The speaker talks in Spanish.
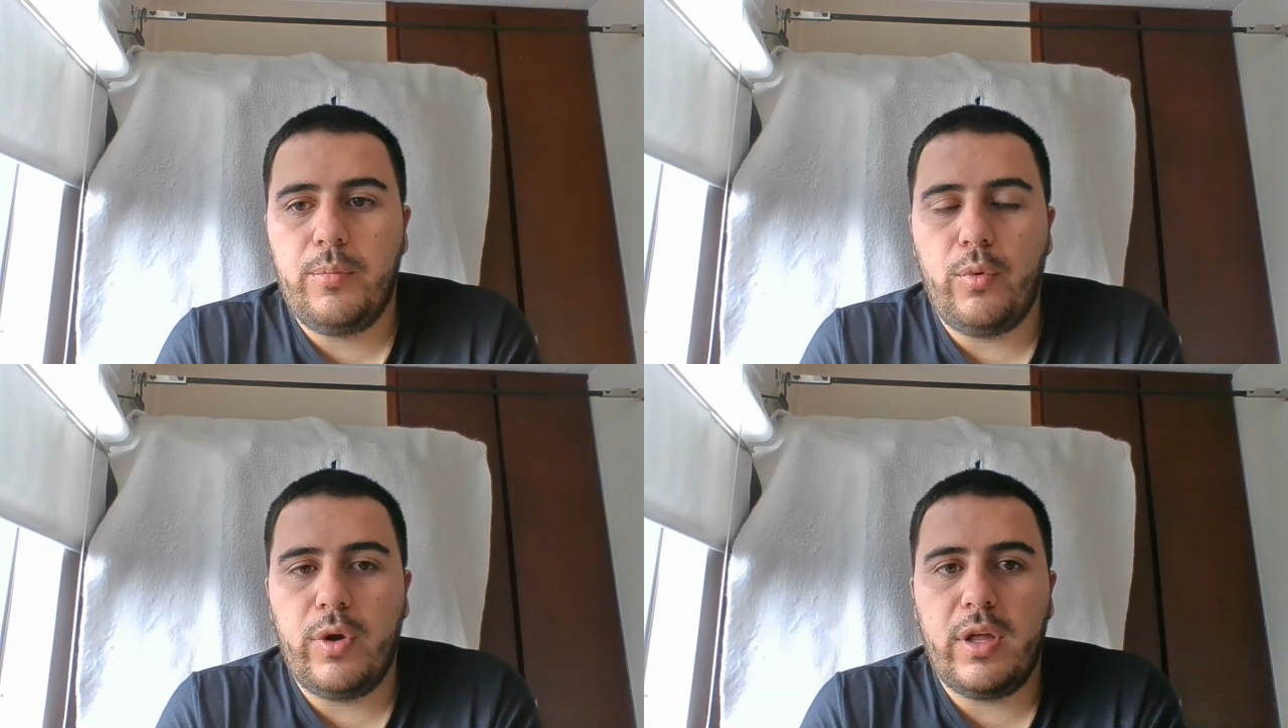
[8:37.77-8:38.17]

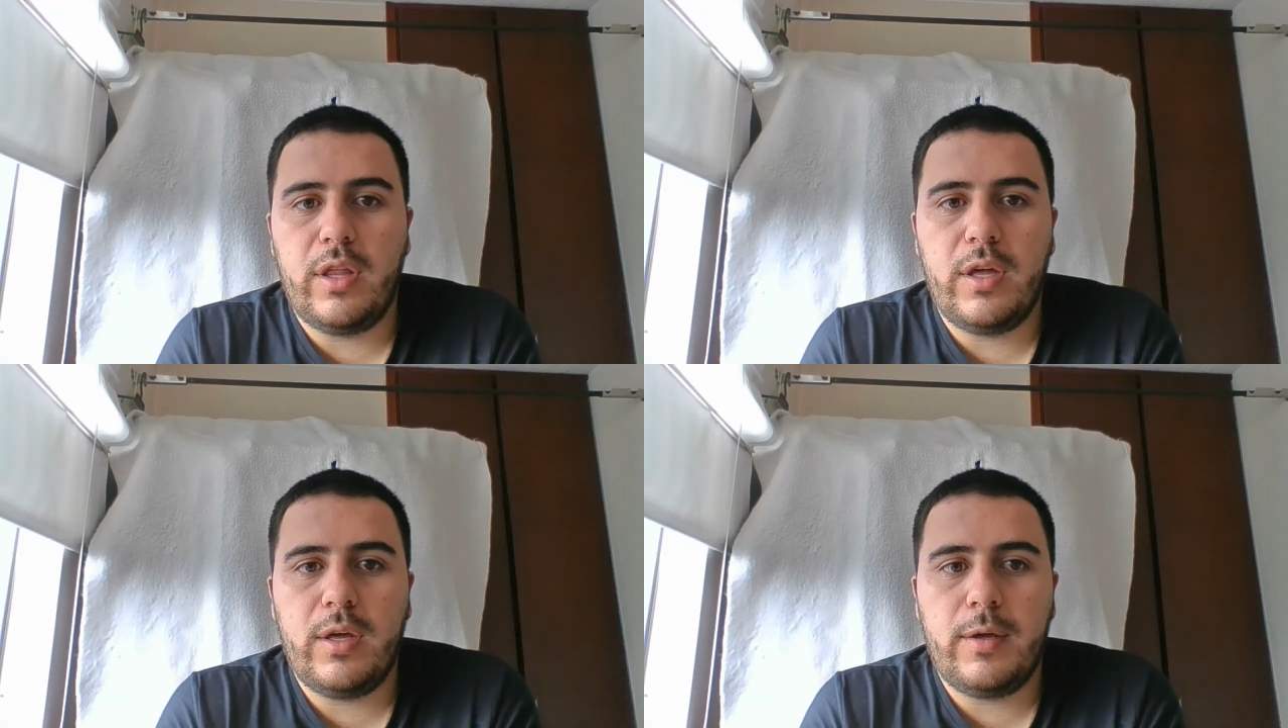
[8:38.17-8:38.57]

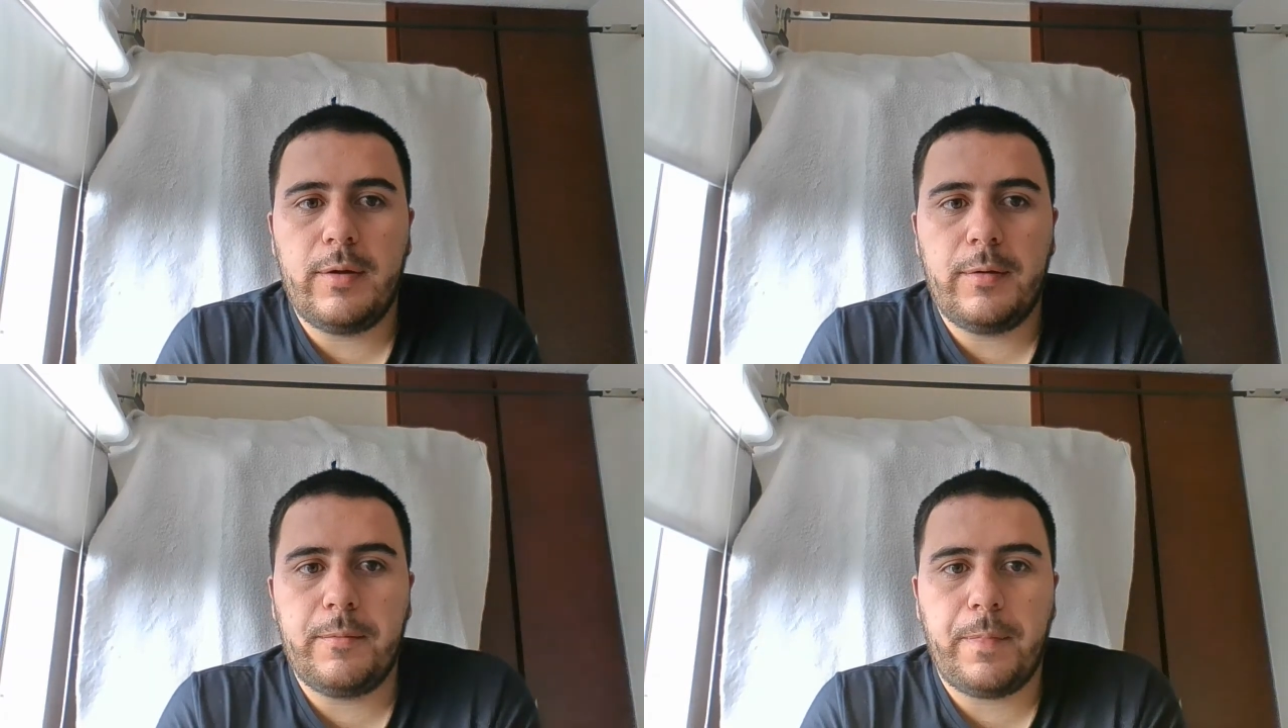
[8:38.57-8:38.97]

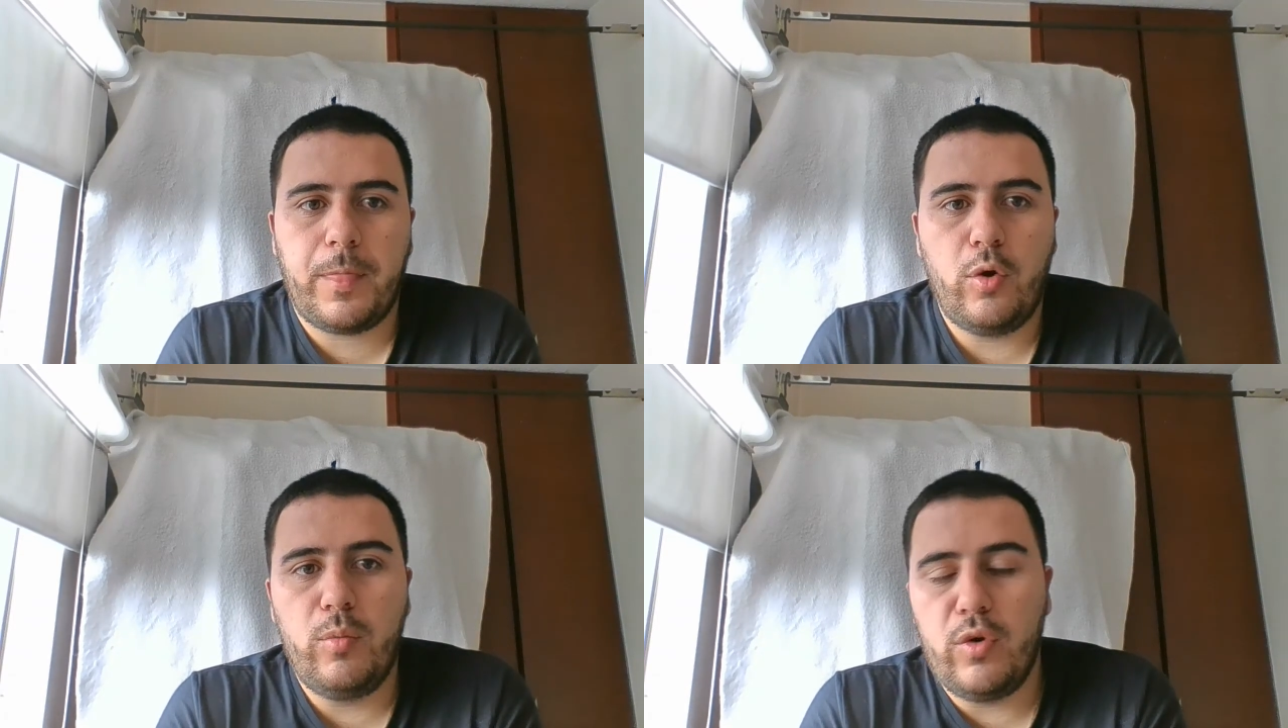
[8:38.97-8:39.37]
puede
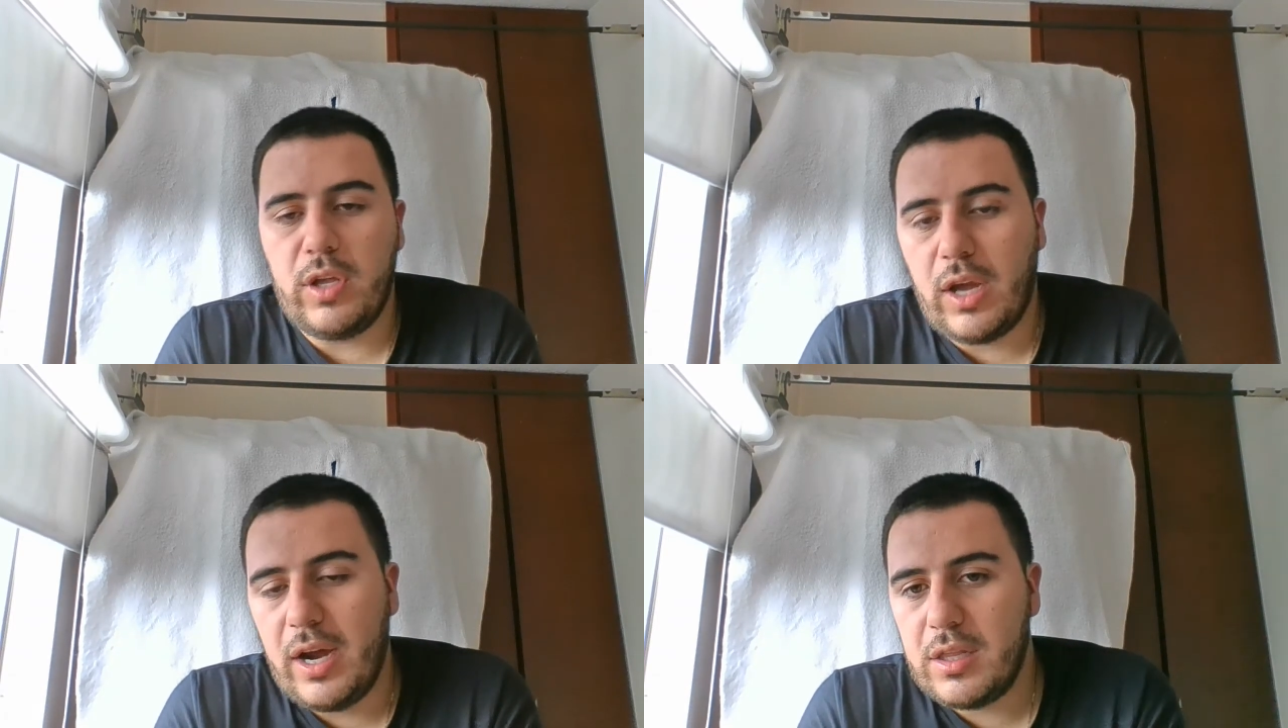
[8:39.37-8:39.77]

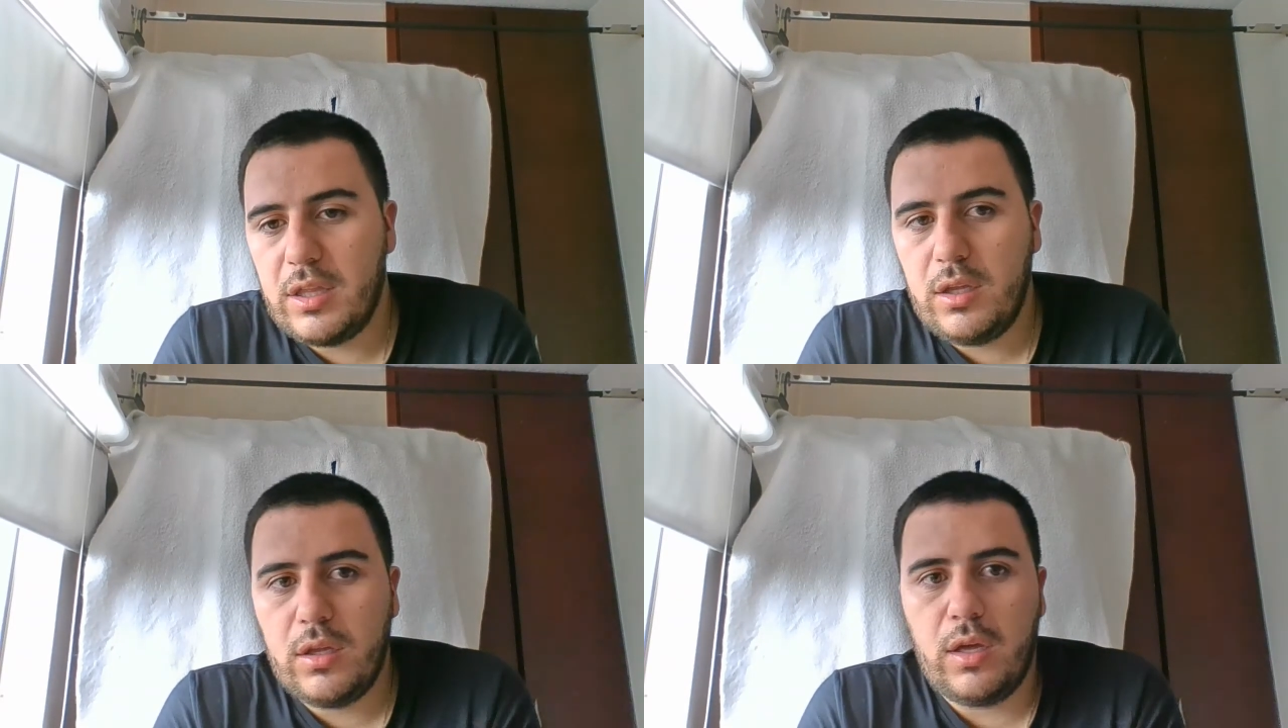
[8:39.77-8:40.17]

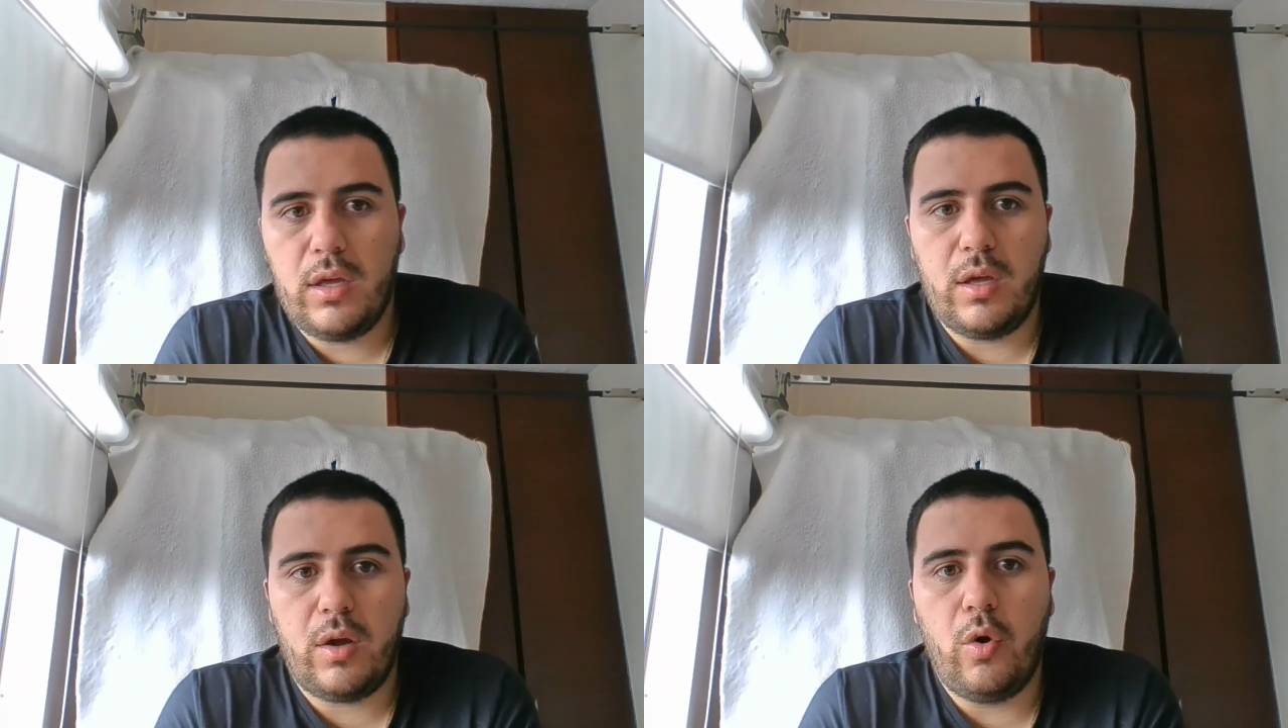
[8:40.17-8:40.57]
comunicarse
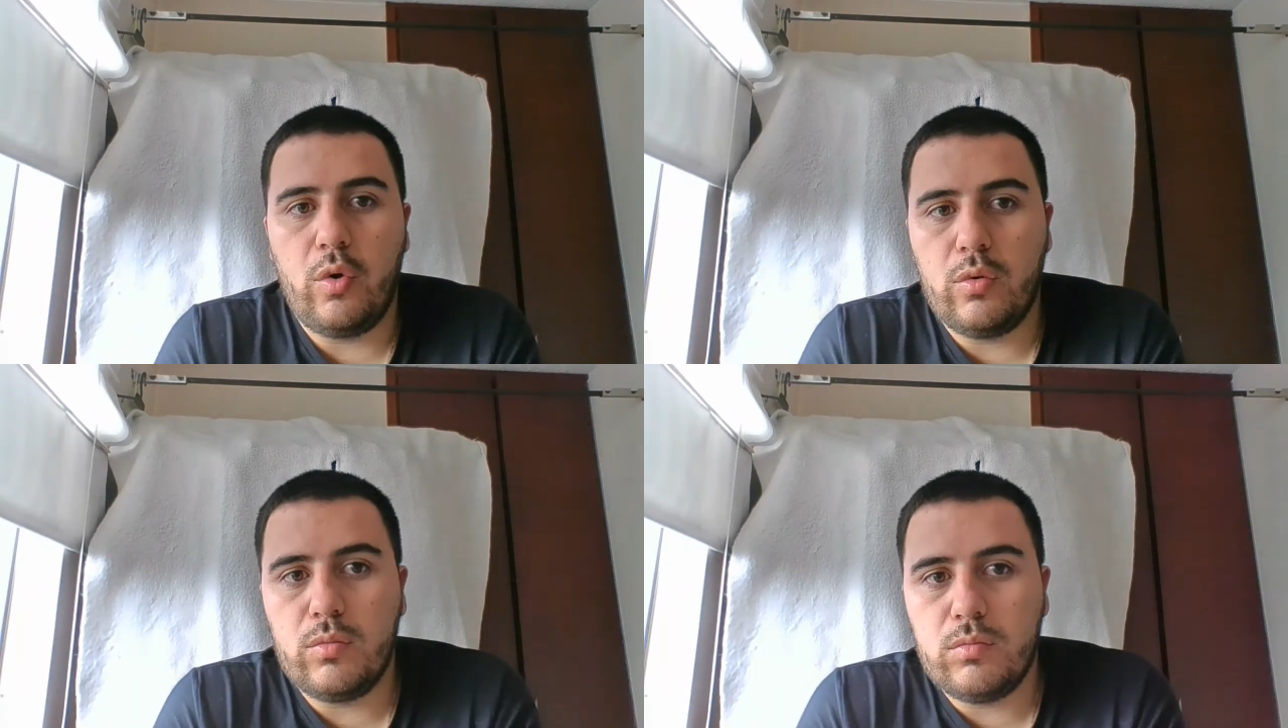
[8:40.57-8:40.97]
eh,
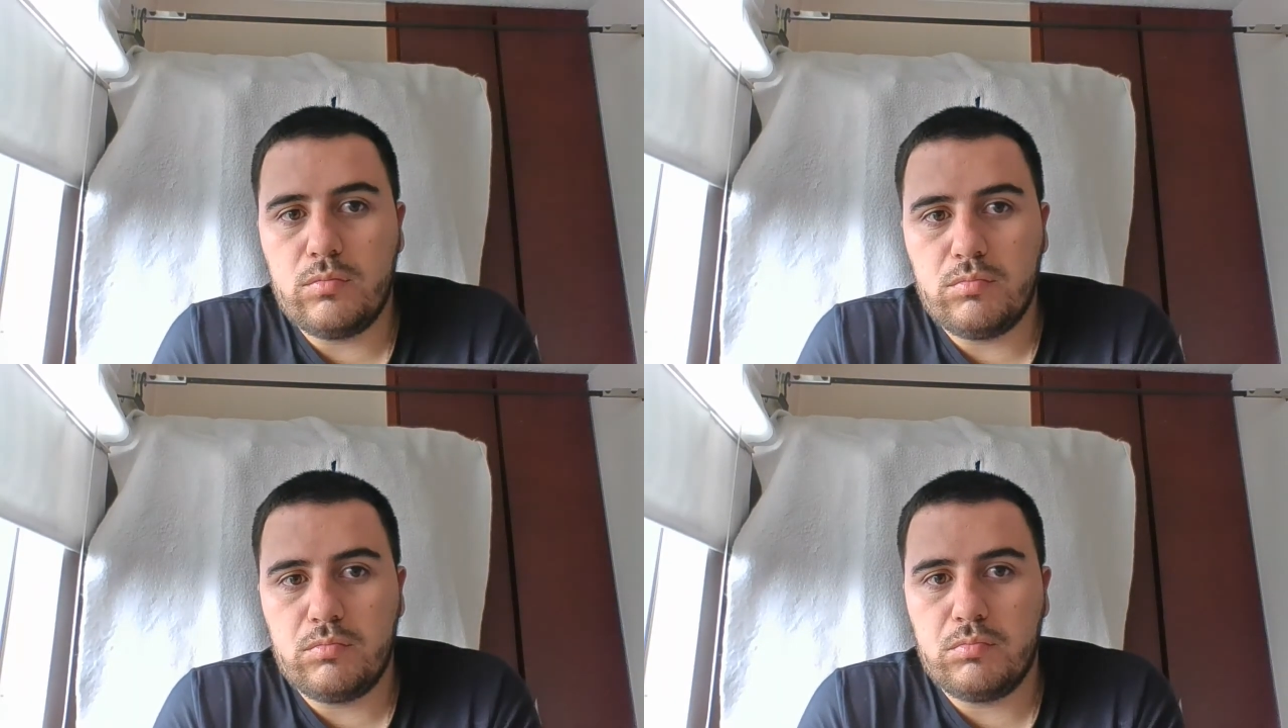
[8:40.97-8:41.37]
con,